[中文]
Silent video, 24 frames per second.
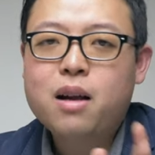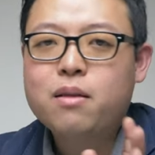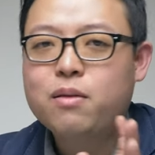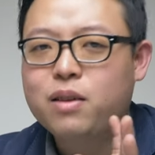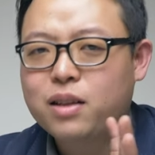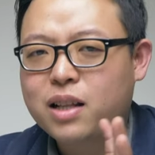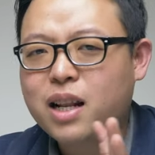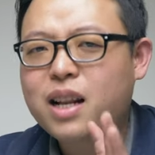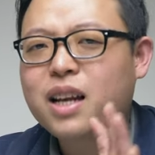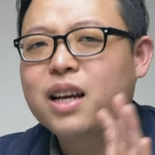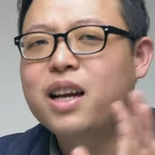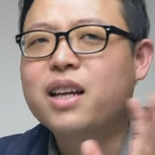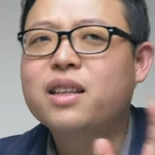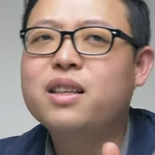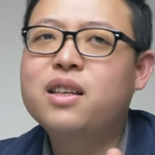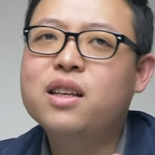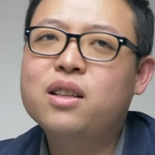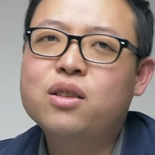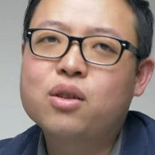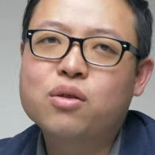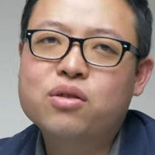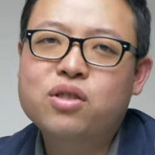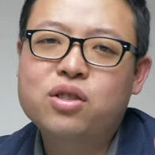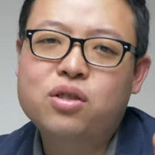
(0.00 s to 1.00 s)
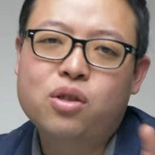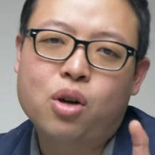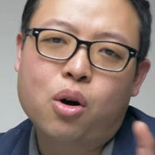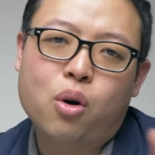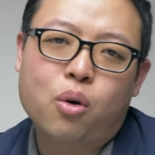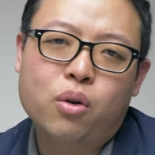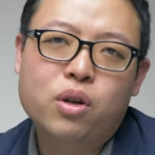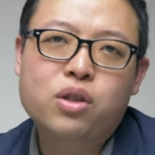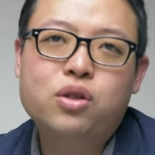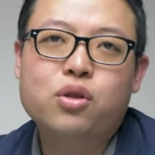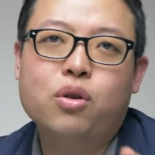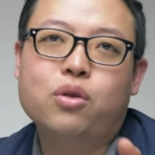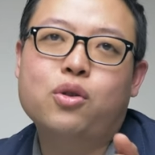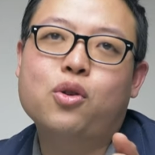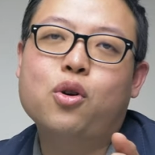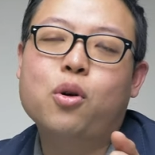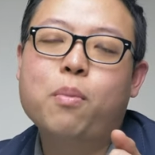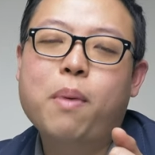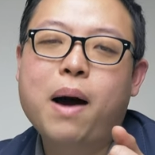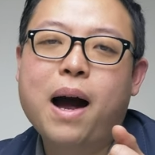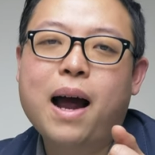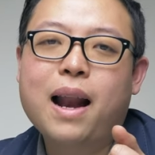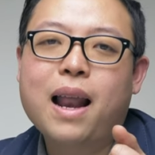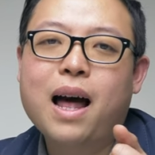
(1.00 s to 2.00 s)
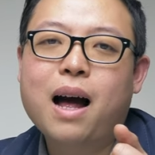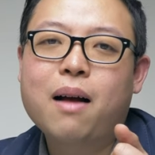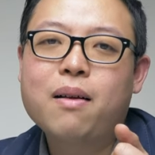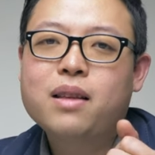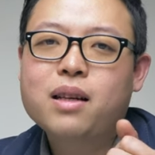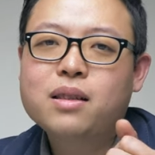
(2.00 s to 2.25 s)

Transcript: 你当然可以天天都吃同一种牛排啦，